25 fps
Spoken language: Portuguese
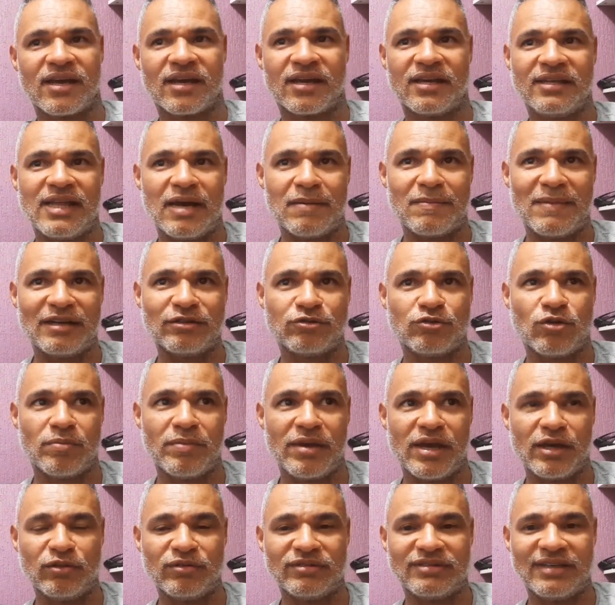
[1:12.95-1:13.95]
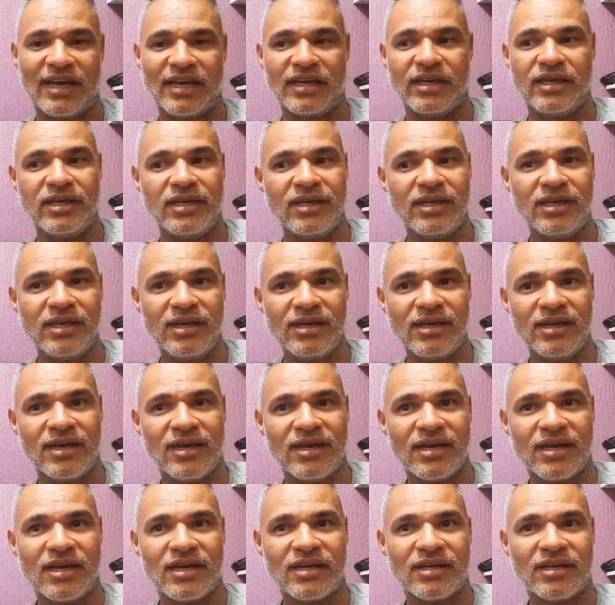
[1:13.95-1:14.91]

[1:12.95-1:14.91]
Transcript: que dá mais ou menos aí